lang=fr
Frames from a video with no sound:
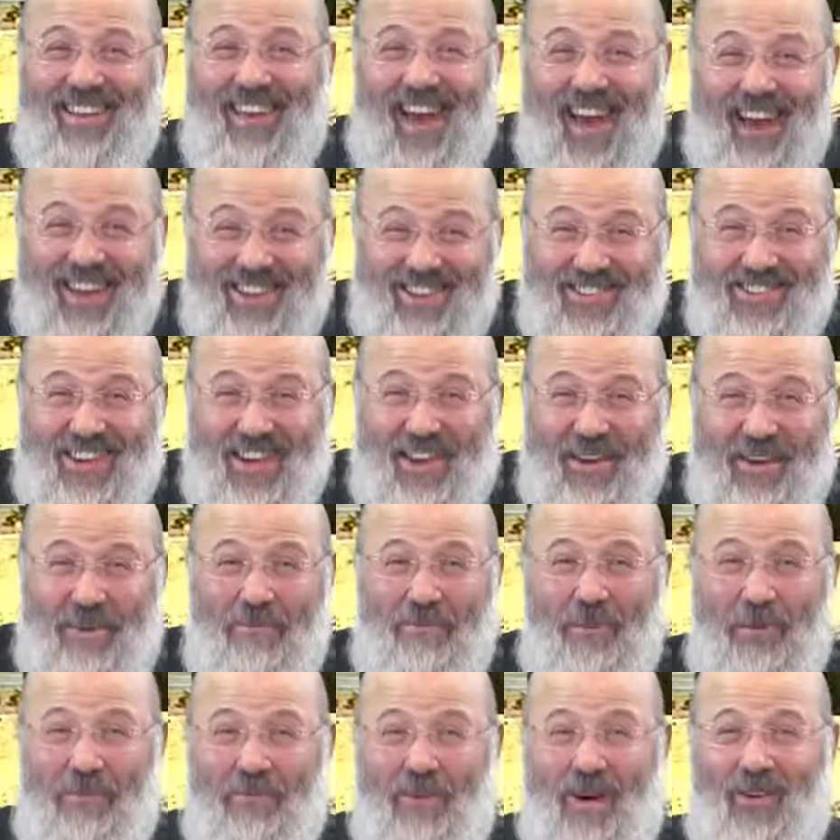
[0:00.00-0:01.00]
à chaque
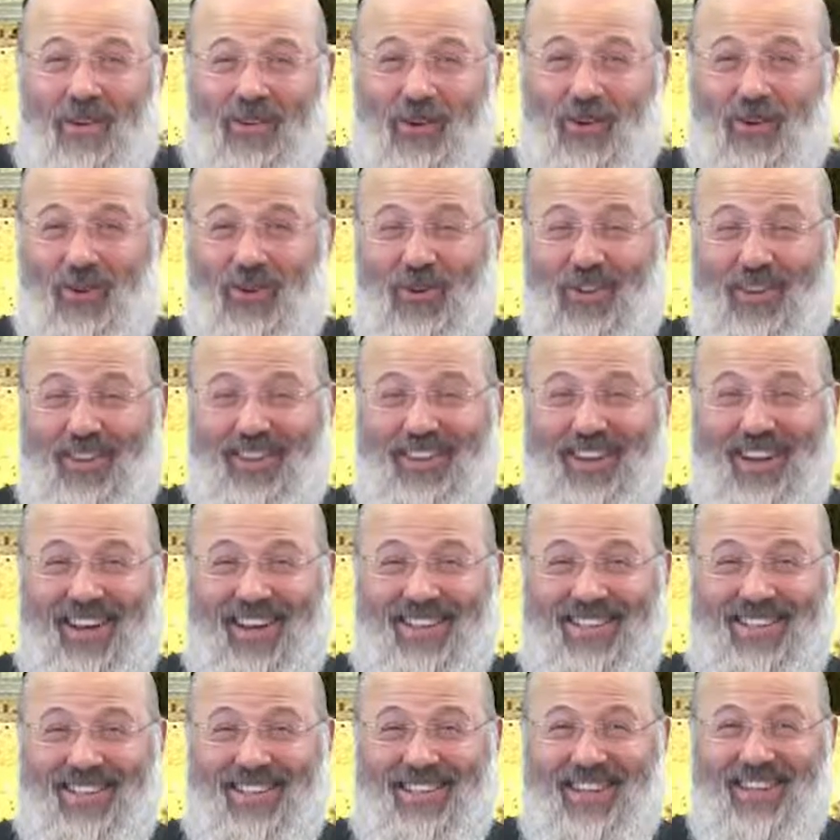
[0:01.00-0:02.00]
moment que je rentre dans la
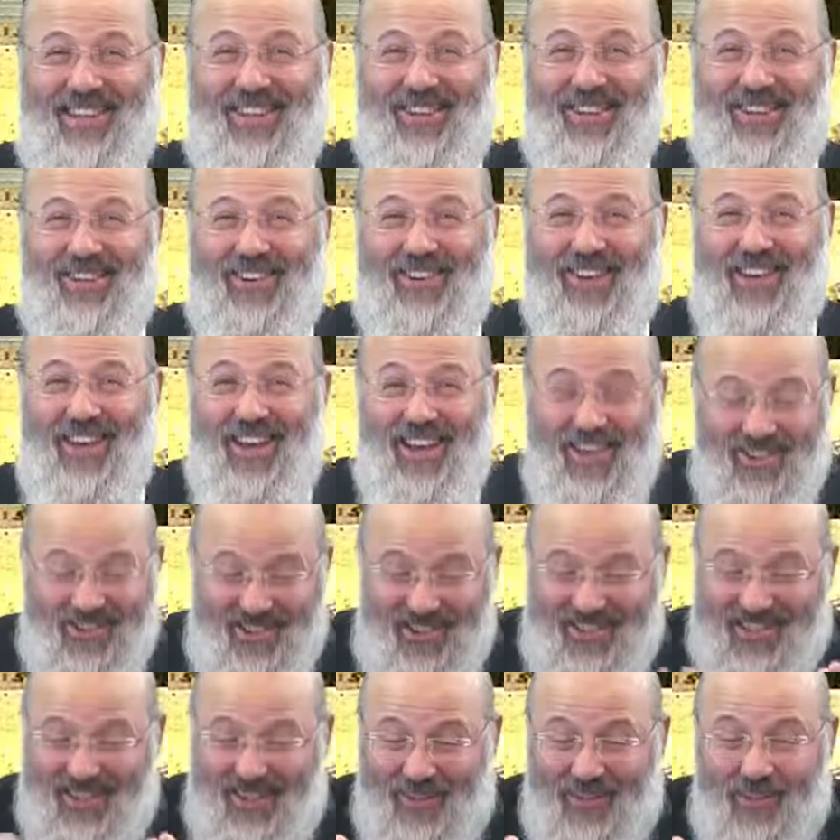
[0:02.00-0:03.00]
synagogue,
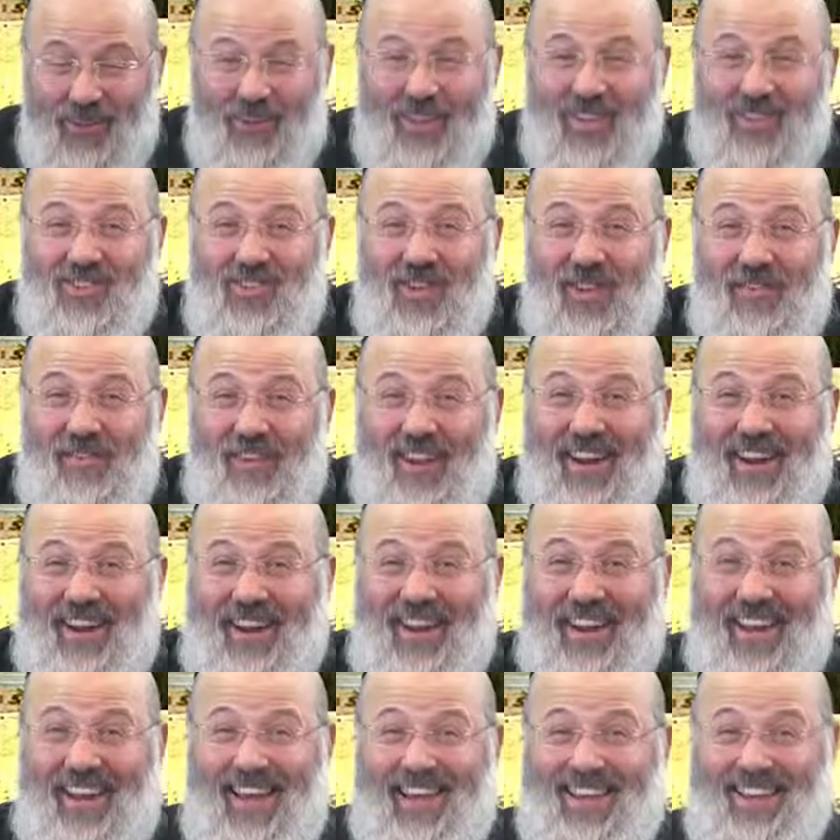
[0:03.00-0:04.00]
j'essaye de déchiffrer
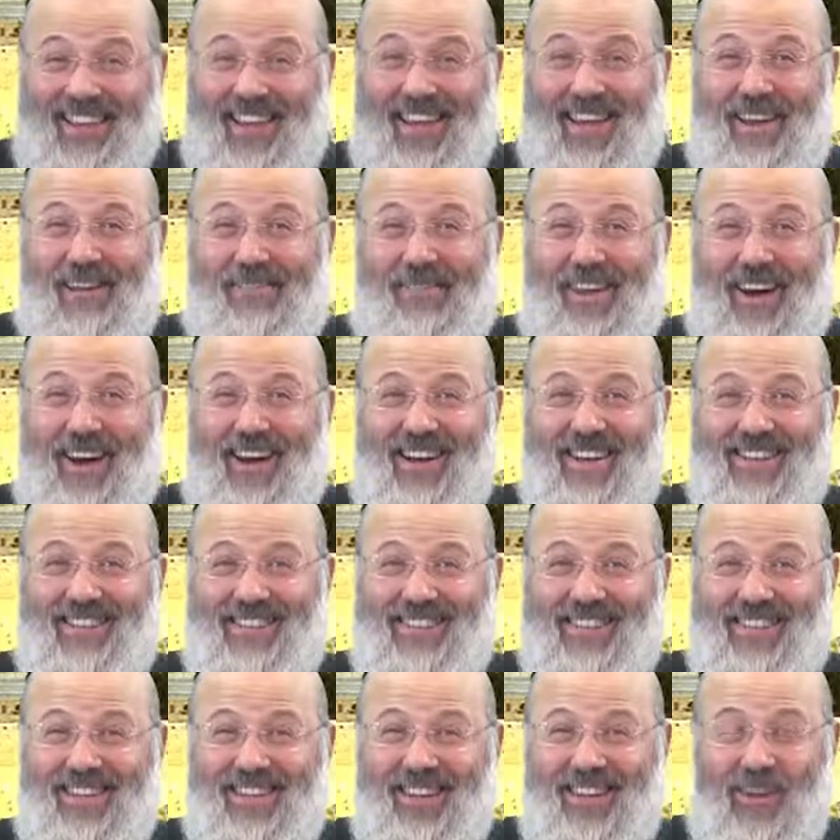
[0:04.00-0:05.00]
les lettres et les
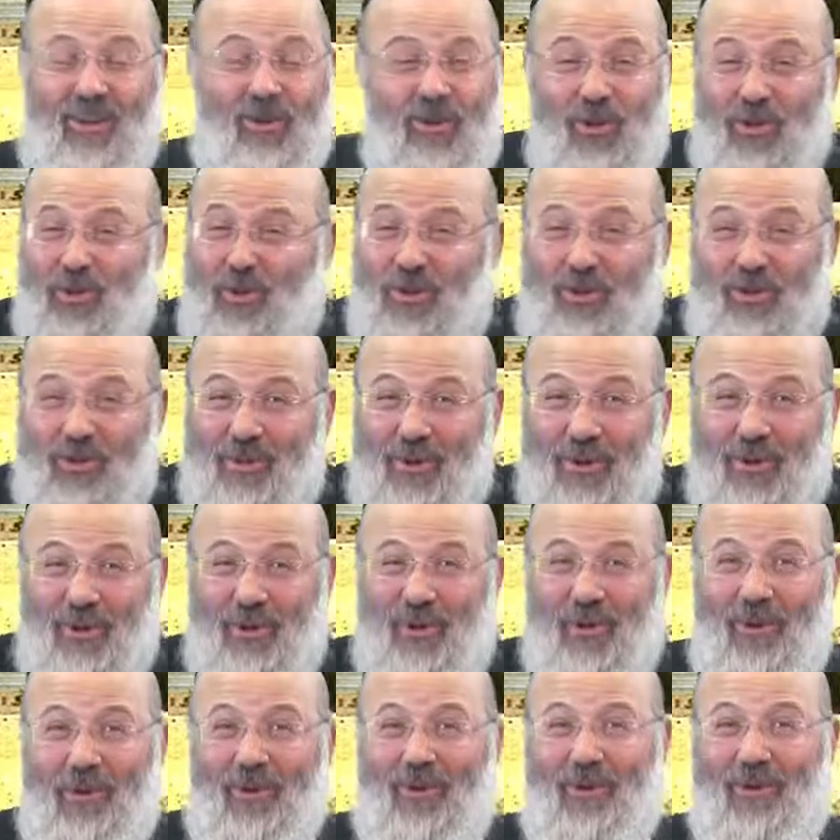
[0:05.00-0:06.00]
phrases. Je suis
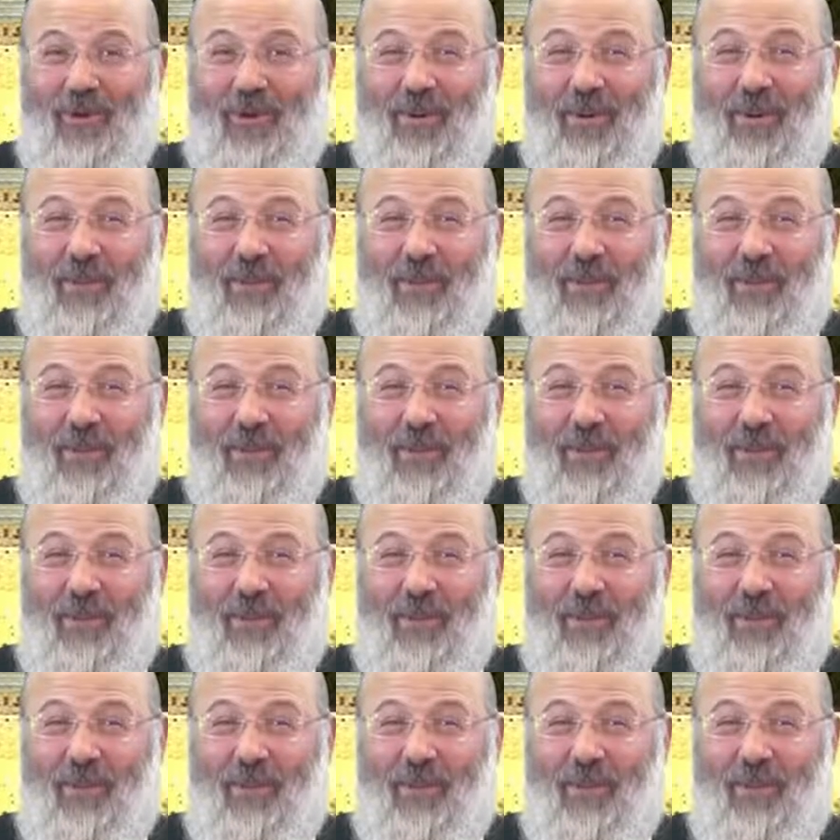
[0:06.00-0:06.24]
heureux.